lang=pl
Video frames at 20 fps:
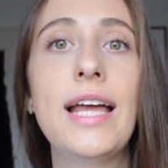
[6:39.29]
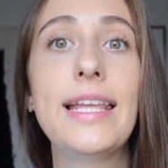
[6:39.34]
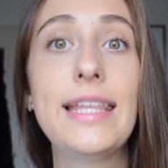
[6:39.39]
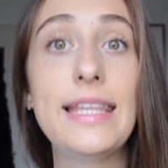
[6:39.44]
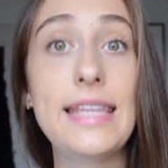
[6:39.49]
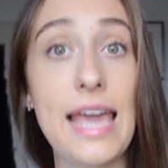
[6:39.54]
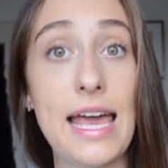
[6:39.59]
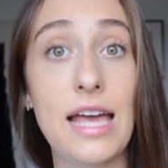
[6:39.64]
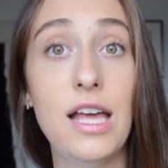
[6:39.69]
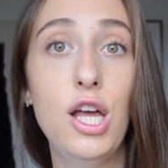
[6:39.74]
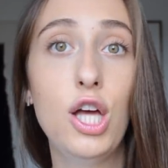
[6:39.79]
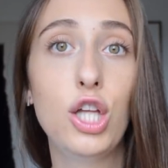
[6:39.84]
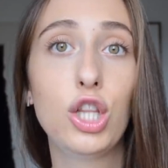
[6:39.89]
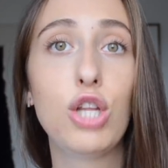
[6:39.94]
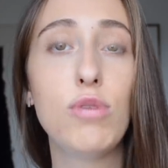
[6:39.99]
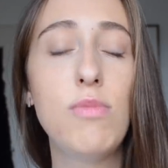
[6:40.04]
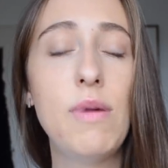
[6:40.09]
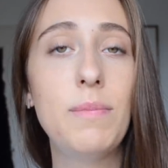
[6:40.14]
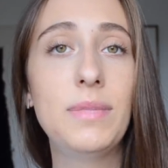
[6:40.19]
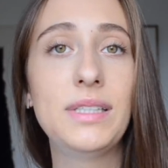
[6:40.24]
Nie.
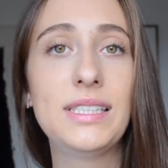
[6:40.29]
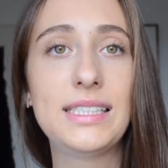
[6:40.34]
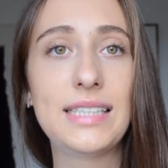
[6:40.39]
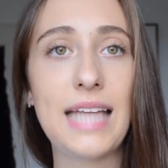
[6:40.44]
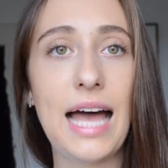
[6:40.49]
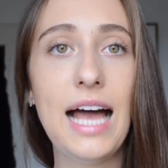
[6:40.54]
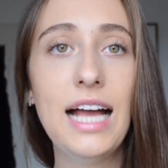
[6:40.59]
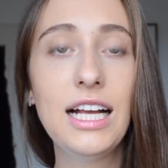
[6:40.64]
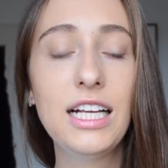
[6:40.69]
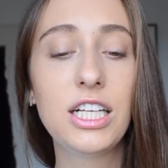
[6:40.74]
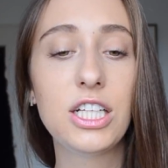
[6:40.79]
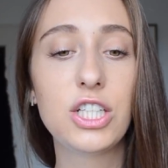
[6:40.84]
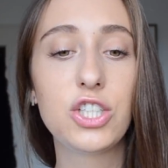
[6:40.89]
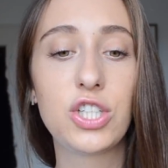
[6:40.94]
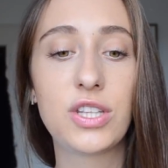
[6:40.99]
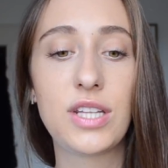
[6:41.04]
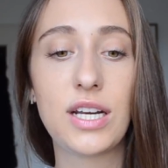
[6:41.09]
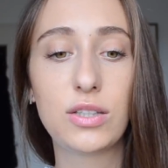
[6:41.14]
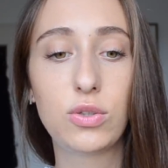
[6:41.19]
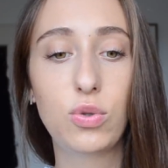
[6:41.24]
To ma być tak,
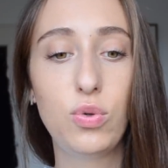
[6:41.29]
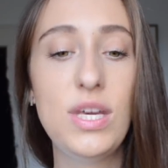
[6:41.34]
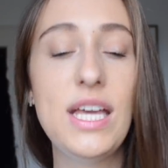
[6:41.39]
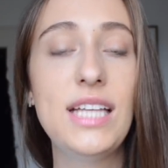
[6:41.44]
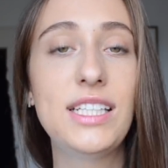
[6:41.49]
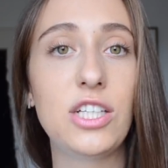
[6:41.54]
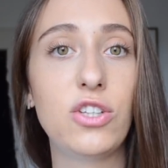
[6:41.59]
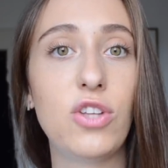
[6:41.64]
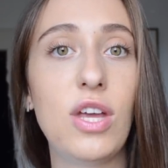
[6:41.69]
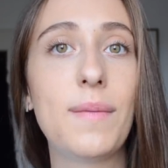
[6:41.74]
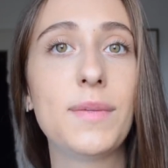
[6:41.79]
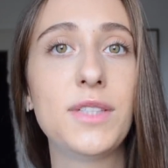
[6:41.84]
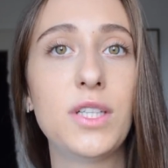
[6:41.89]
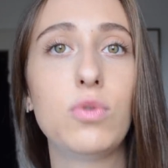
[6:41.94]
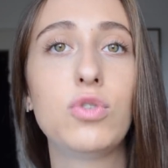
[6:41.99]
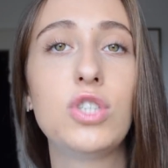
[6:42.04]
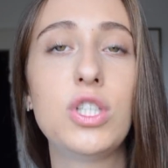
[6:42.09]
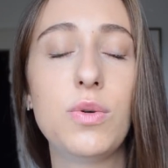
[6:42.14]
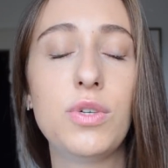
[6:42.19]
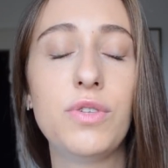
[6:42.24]
że traktujecie to jakby się
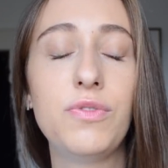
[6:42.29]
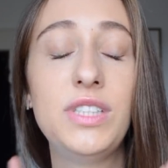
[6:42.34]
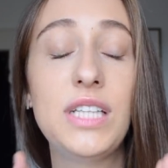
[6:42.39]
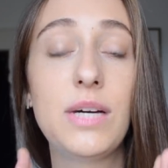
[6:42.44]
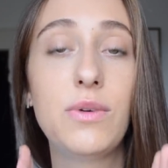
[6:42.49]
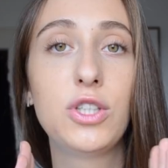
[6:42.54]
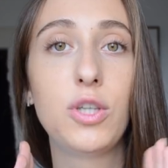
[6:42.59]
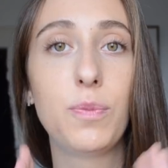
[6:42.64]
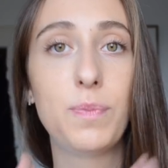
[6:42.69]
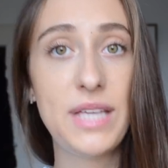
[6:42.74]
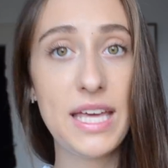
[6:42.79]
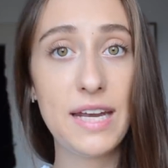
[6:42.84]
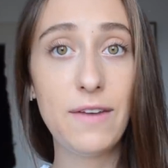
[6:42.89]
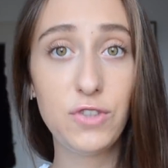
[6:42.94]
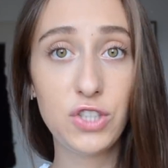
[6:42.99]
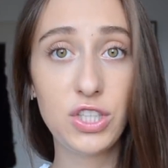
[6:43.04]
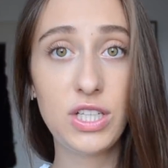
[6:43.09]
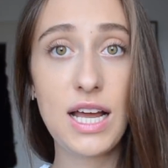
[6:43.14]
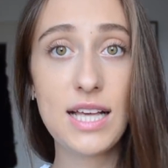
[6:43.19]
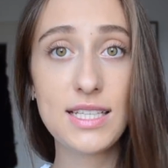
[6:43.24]
uczyły, widziały to
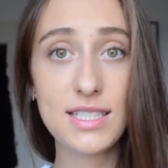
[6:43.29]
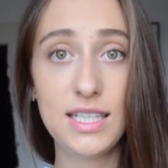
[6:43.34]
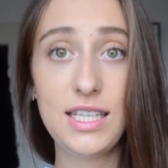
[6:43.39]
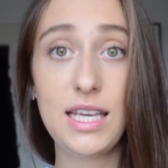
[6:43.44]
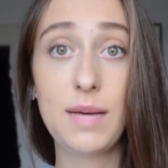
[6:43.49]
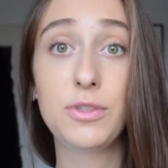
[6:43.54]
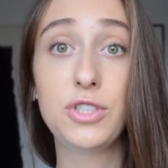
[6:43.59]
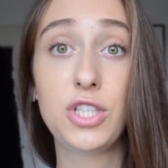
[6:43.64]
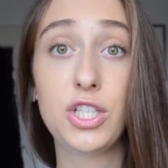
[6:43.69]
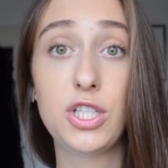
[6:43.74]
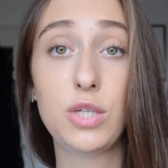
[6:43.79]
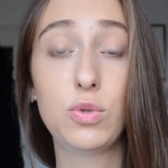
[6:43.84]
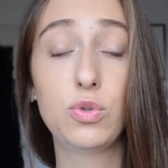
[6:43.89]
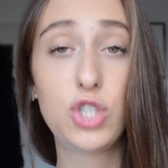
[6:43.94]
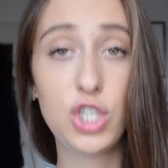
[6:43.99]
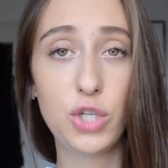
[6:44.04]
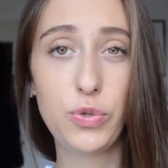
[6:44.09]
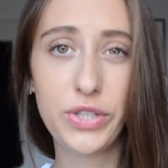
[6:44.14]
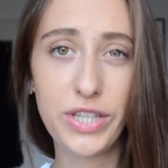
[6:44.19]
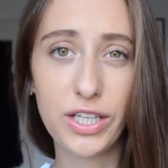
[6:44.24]
pierwszy raz i jakbyście się
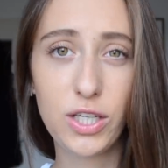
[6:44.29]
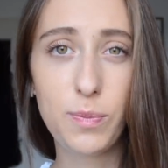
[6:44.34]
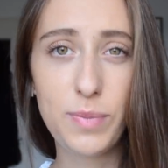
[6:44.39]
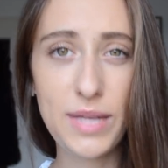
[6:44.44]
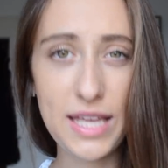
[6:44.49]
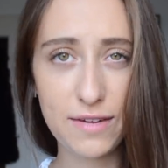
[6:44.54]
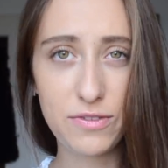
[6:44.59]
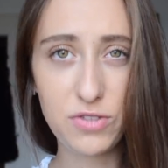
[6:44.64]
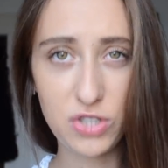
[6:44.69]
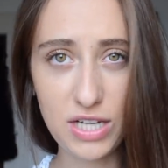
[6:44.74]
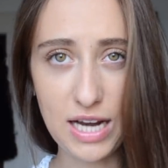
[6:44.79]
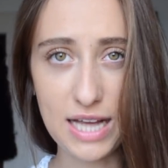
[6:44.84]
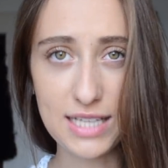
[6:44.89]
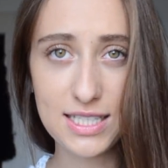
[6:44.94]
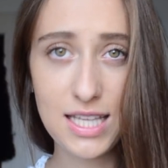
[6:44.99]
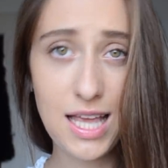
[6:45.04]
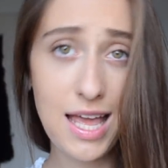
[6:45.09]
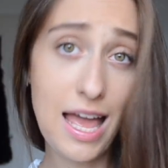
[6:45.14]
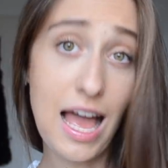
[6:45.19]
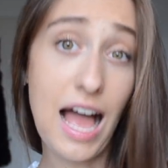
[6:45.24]
uczyły tego pierwszy raz.